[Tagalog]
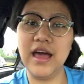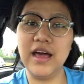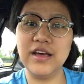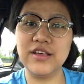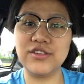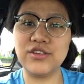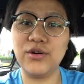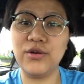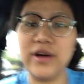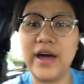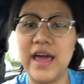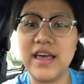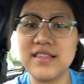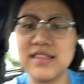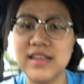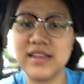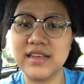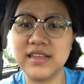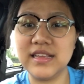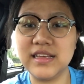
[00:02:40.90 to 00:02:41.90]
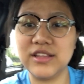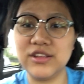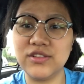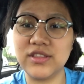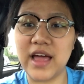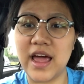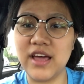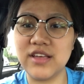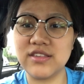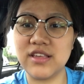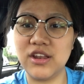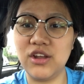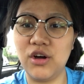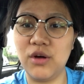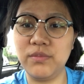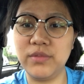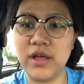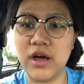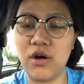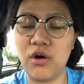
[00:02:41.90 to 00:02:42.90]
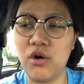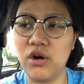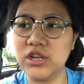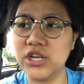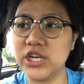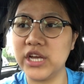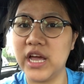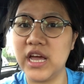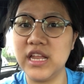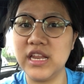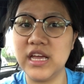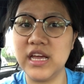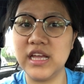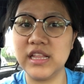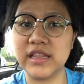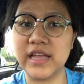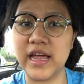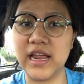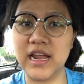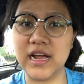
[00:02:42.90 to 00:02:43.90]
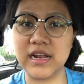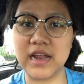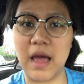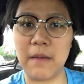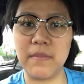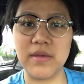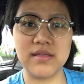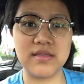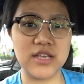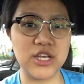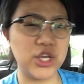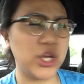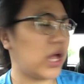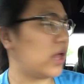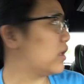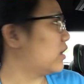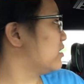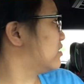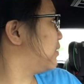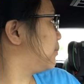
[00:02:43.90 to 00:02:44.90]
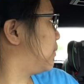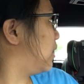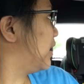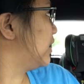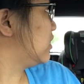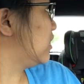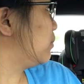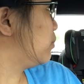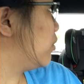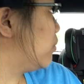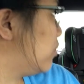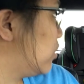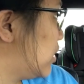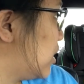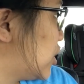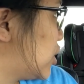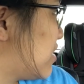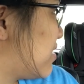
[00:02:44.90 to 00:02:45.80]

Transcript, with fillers: So guys, nandito tayo sa loob ng kotse. Hinihintay lang namin si John kasi I think pumunta siya